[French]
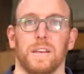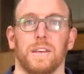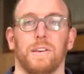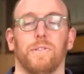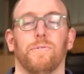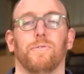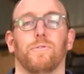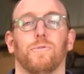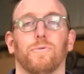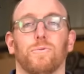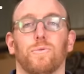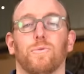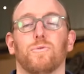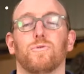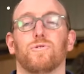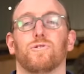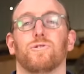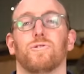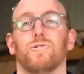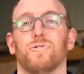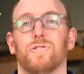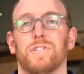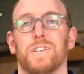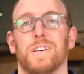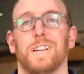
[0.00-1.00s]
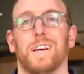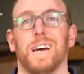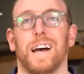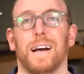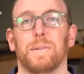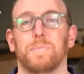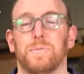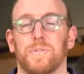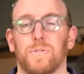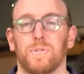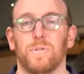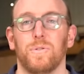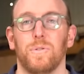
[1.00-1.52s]
Il faut donc changer
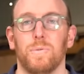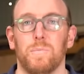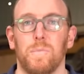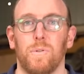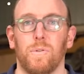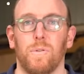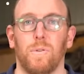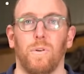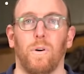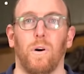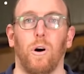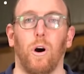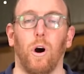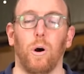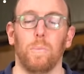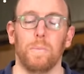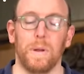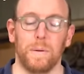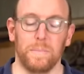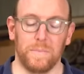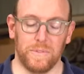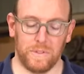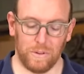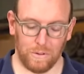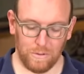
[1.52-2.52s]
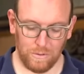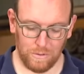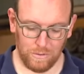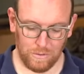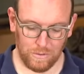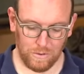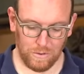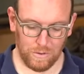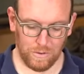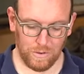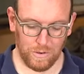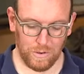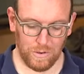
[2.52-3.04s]
absolument en même temps
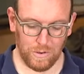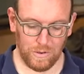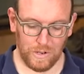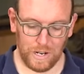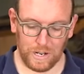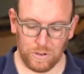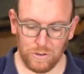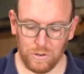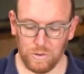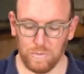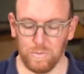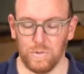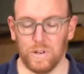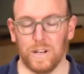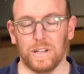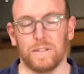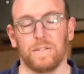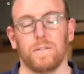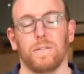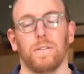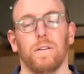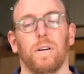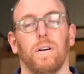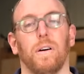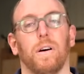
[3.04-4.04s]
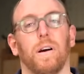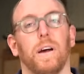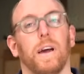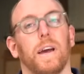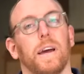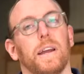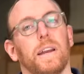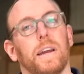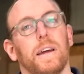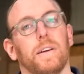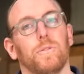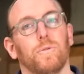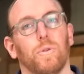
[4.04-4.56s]
l'accumulateur
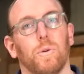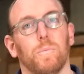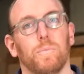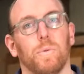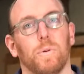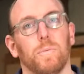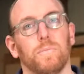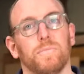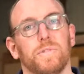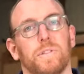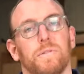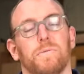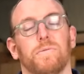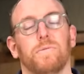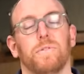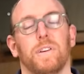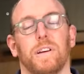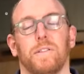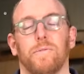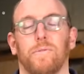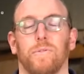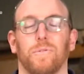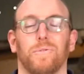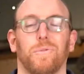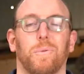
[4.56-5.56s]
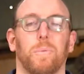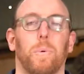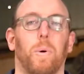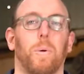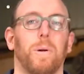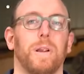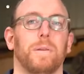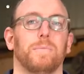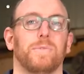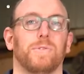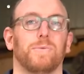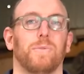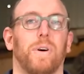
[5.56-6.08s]
et l'électropompe si vous voulez que votre
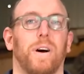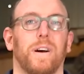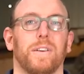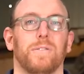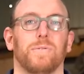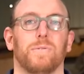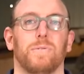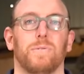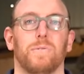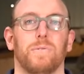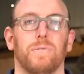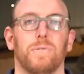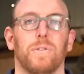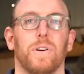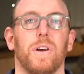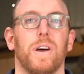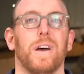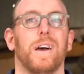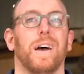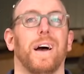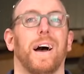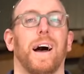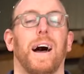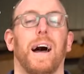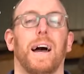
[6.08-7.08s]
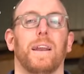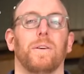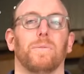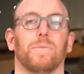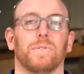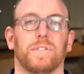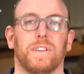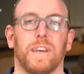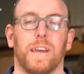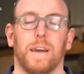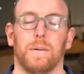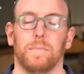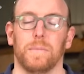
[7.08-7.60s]
problème soit résolu à long
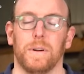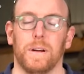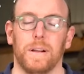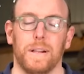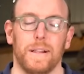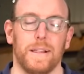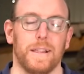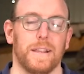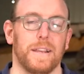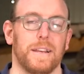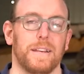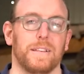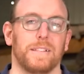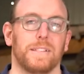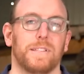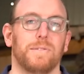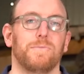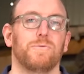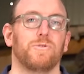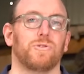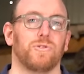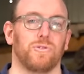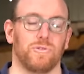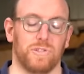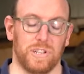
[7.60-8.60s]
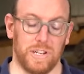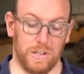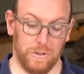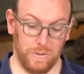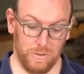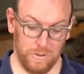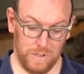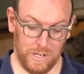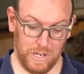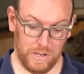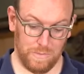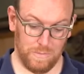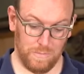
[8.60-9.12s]
terme. Si vous changez
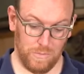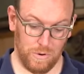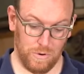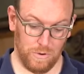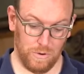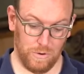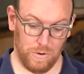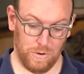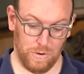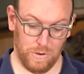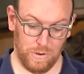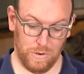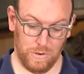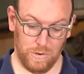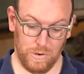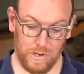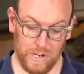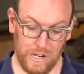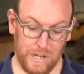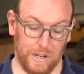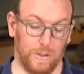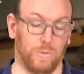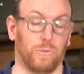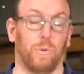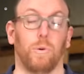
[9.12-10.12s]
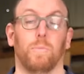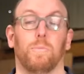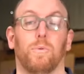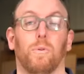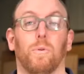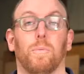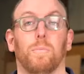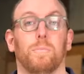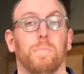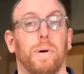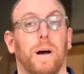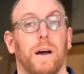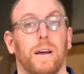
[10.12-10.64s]
uniquement euh,
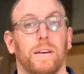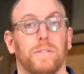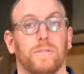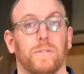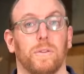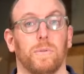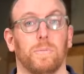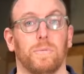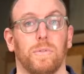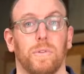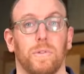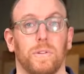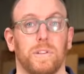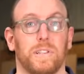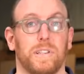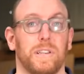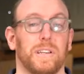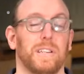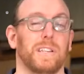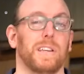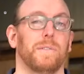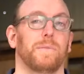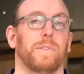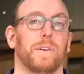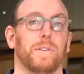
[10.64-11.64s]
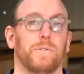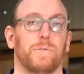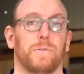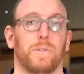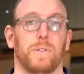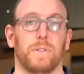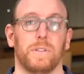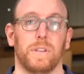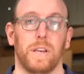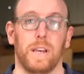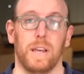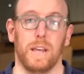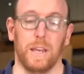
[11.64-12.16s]
l'électropompe par exemple qui est
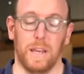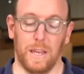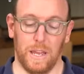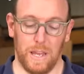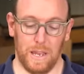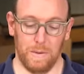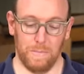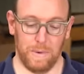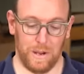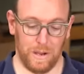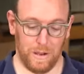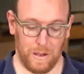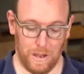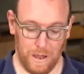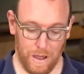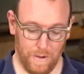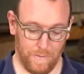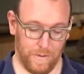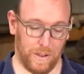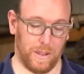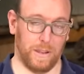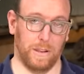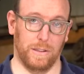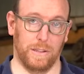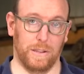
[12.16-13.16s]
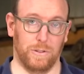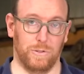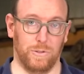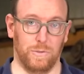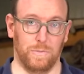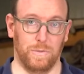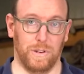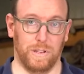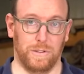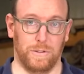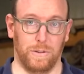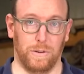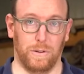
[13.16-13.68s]
défectueuse, et eh ben, avec un
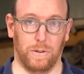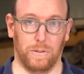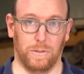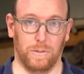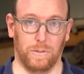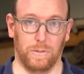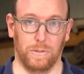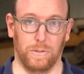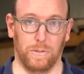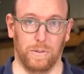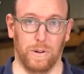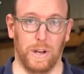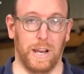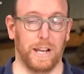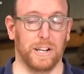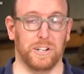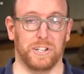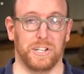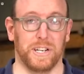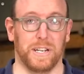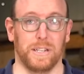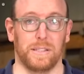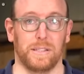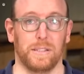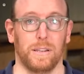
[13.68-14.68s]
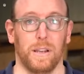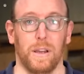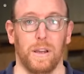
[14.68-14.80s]
accumulateur HS, euh,